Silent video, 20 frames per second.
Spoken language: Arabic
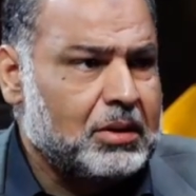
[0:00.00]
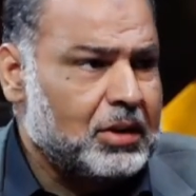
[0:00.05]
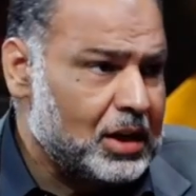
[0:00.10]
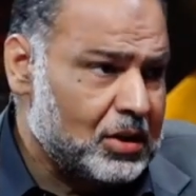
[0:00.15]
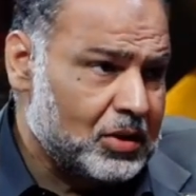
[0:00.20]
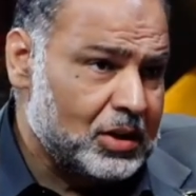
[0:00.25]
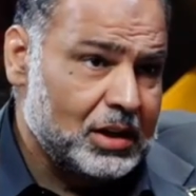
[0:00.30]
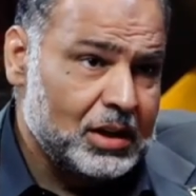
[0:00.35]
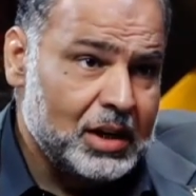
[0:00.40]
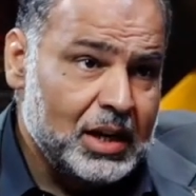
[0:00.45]

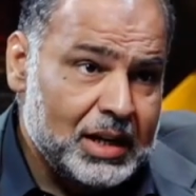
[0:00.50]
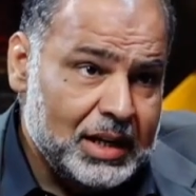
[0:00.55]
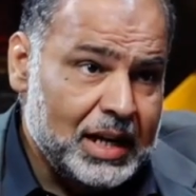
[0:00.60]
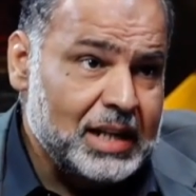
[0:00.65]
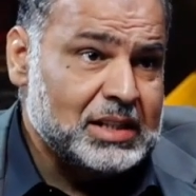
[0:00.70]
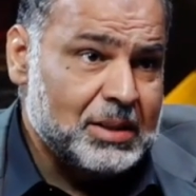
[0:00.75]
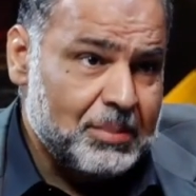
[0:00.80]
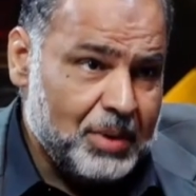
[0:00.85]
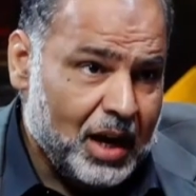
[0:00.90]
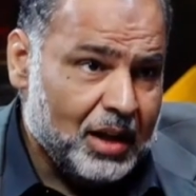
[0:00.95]
لكن
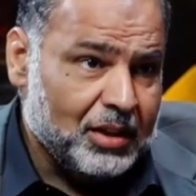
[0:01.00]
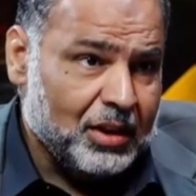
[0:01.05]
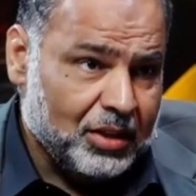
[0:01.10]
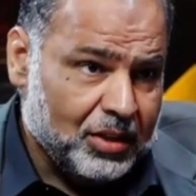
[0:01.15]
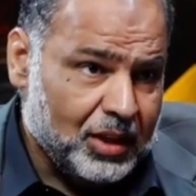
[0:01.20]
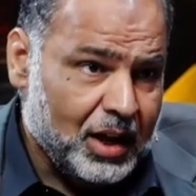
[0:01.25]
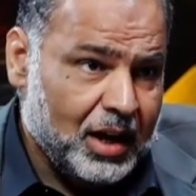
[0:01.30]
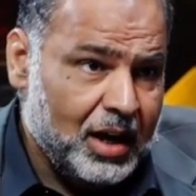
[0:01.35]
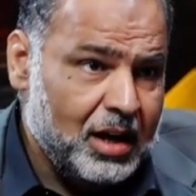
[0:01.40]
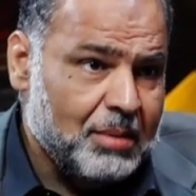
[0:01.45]
ليس بهذا
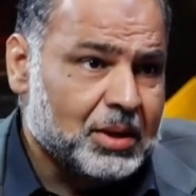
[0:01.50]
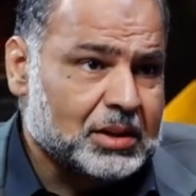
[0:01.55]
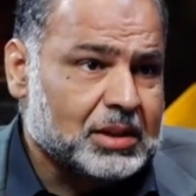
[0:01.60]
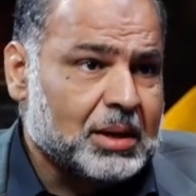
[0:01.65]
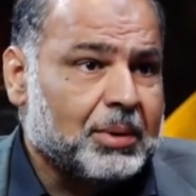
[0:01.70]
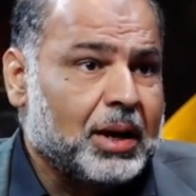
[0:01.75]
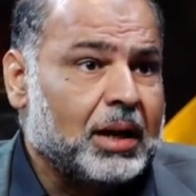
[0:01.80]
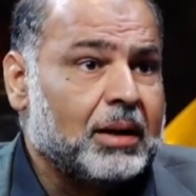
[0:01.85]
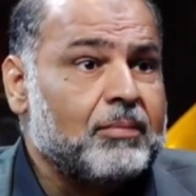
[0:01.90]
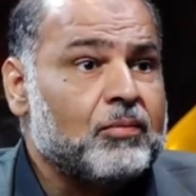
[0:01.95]
الضخامه نعم.
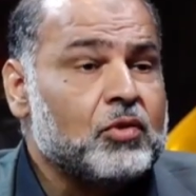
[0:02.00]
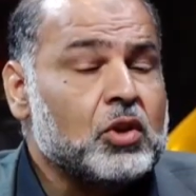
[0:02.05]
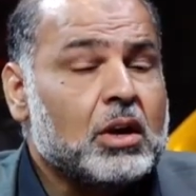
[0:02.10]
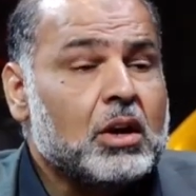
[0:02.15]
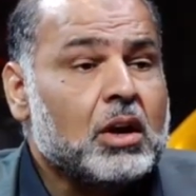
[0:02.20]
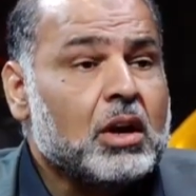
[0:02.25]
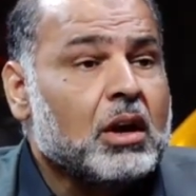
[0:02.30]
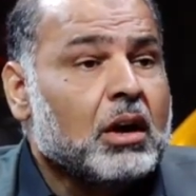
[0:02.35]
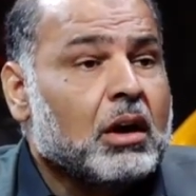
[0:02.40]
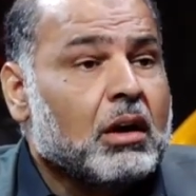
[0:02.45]
طبعا
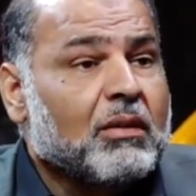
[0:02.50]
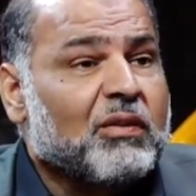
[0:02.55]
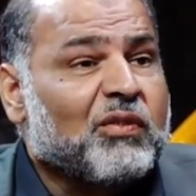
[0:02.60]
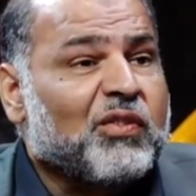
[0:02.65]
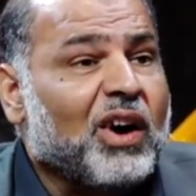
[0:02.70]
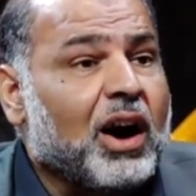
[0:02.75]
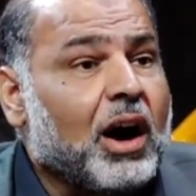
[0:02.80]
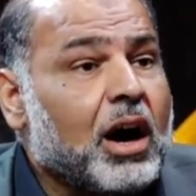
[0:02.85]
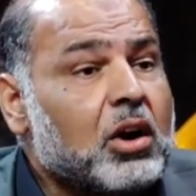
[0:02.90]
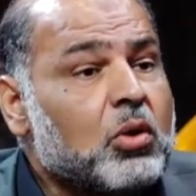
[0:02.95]

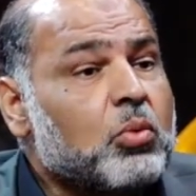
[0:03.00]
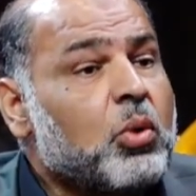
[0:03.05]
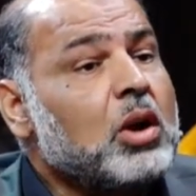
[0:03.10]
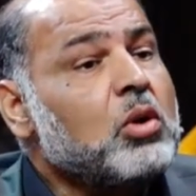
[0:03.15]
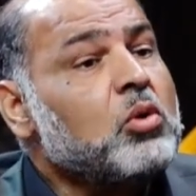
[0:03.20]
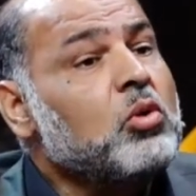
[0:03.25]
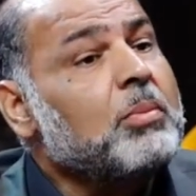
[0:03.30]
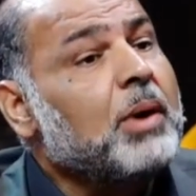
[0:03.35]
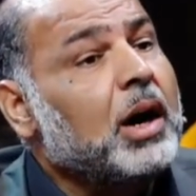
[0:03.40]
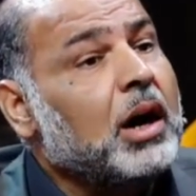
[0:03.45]

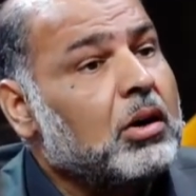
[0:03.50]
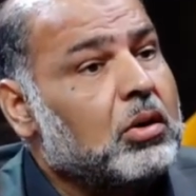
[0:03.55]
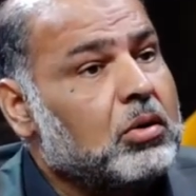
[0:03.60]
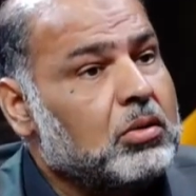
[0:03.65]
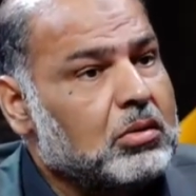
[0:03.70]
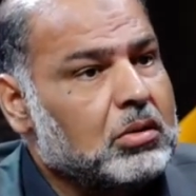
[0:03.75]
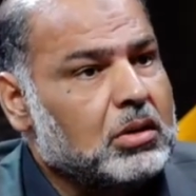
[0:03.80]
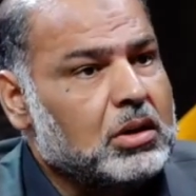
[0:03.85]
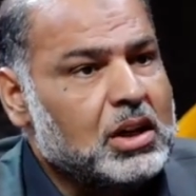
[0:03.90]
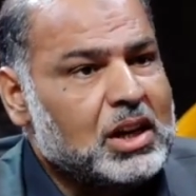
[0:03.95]
فهرولوا معه
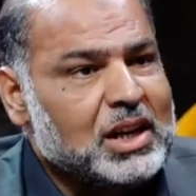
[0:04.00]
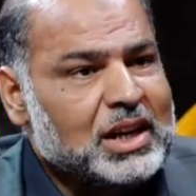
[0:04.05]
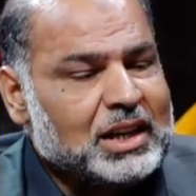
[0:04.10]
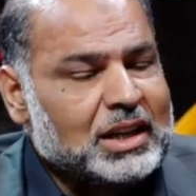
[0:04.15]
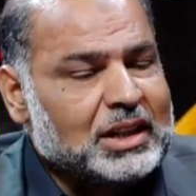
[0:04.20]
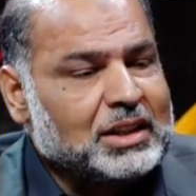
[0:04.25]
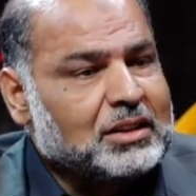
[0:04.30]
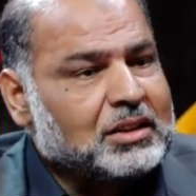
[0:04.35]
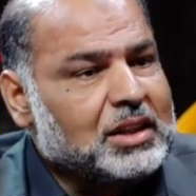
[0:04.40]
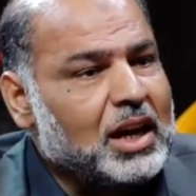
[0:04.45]

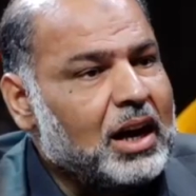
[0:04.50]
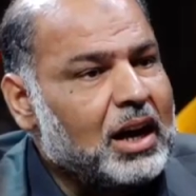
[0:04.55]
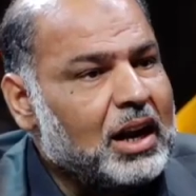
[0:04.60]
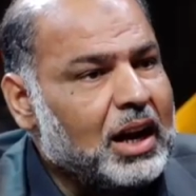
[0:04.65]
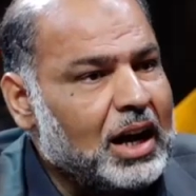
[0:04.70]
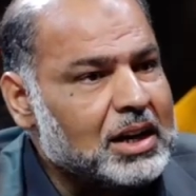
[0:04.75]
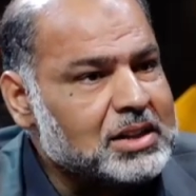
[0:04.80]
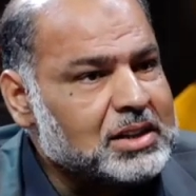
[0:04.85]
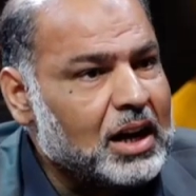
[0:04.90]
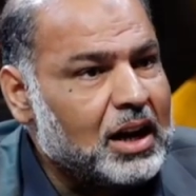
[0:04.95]
انتهى
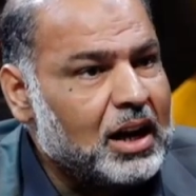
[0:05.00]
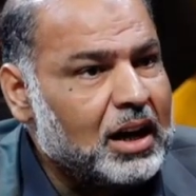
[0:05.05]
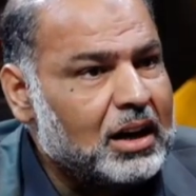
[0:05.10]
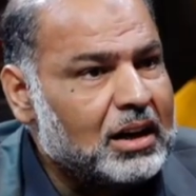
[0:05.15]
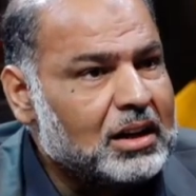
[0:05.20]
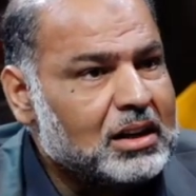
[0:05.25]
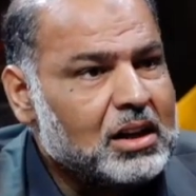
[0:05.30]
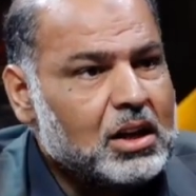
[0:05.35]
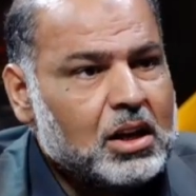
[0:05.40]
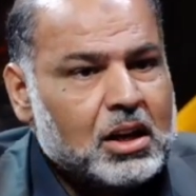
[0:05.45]
العزاء
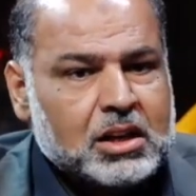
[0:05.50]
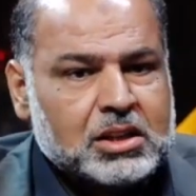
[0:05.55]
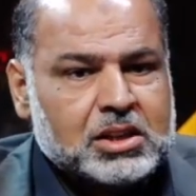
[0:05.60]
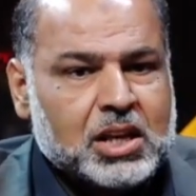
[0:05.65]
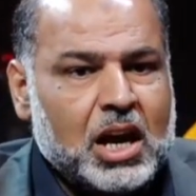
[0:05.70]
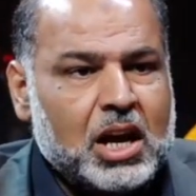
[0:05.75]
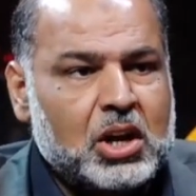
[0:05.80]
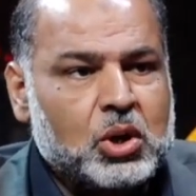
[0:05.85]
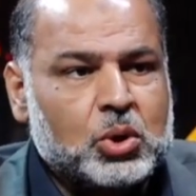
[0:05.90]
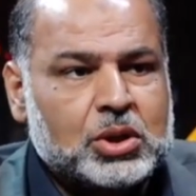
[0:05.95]

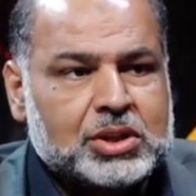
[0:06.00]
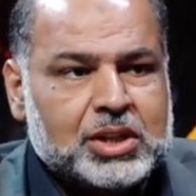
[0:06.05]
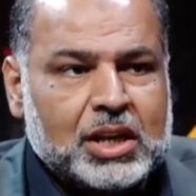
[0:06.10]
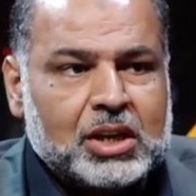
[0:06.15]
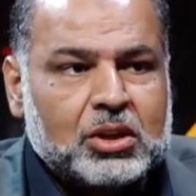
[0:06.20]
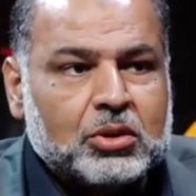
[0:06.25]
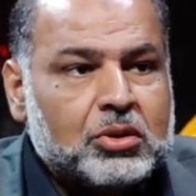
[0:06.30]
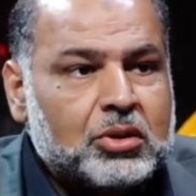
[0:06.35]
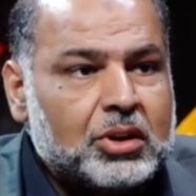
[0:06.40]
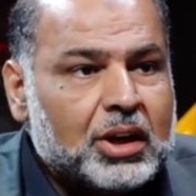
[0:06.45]
سالوه
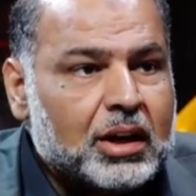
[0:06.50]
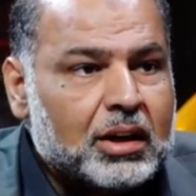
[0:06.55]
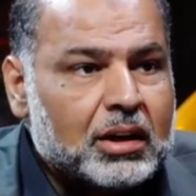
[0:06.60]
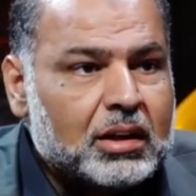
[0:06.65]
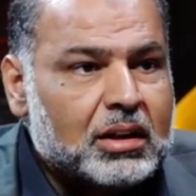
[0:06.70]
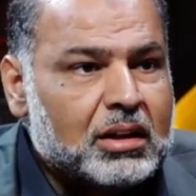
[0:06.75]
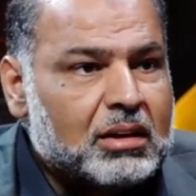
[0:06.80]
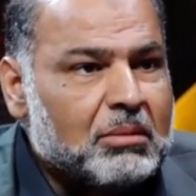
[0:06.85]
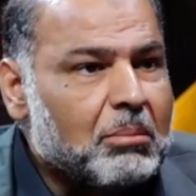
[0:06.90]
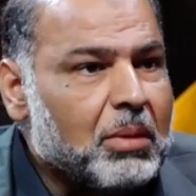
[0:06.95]
سيدنا
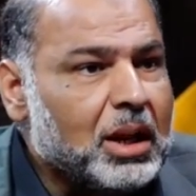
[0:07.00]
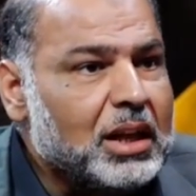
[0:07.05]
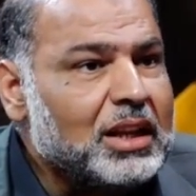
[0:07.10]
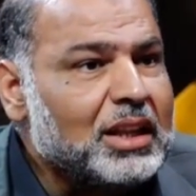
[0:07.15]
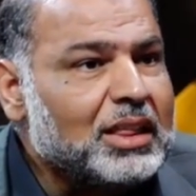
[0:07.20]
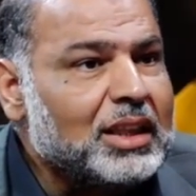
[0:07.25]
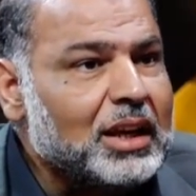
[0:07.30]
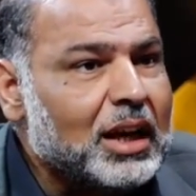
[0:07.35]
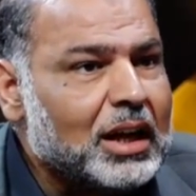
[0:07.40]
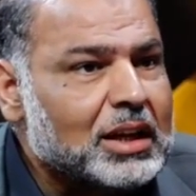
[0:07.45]
ما
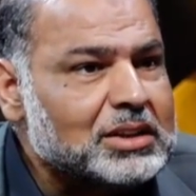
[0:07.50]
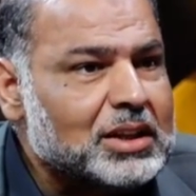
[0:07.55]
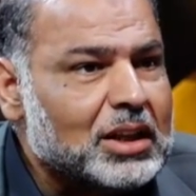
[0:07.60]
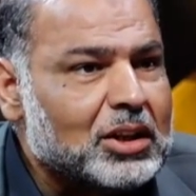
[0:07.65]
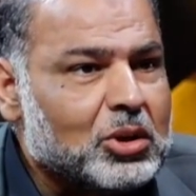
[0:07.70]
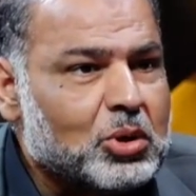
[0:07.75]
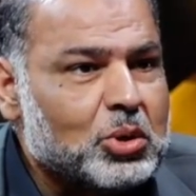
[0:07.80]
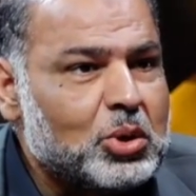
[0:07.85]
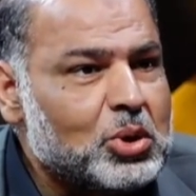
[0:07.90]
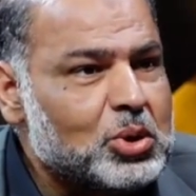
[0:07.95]
الذي حصل
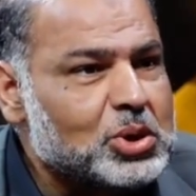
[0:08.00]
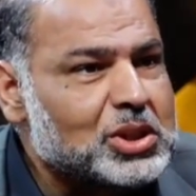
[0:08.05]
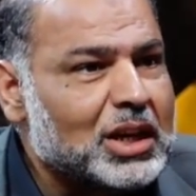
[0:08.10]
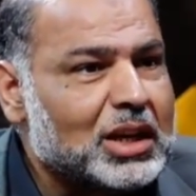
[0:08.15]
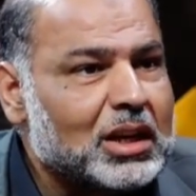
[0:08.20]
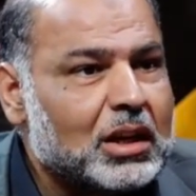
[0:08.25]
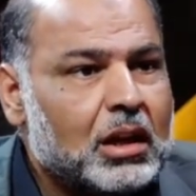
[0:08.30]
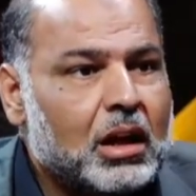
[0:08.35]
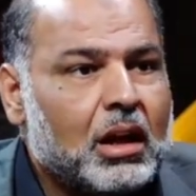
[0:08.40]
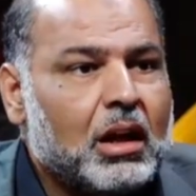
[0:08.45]
كل
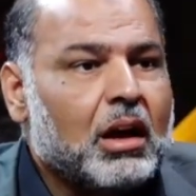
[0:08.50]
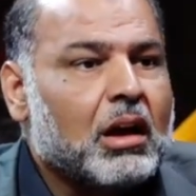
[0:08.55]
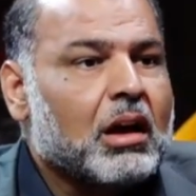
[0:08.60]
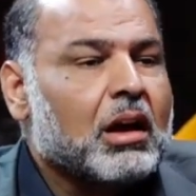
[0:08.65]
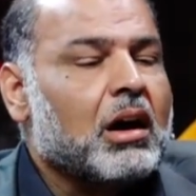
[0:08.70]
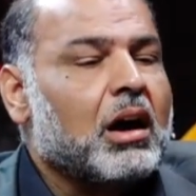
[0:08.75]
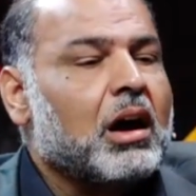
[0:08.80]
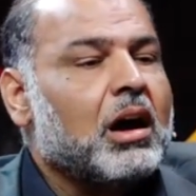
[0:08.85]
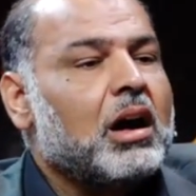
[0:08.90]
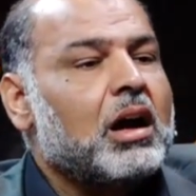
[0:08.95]
سنه
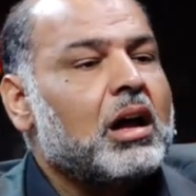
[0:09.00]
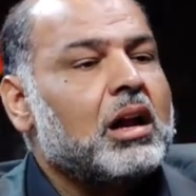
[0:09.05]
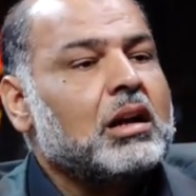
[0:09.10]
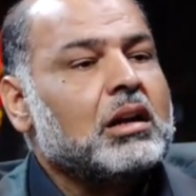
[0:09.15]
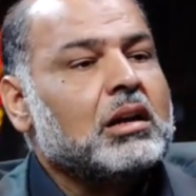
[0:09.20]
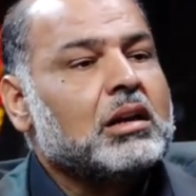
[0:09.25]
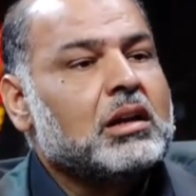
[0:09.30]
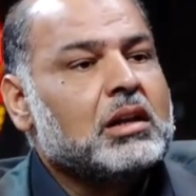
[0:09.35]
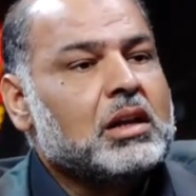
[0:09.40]
قال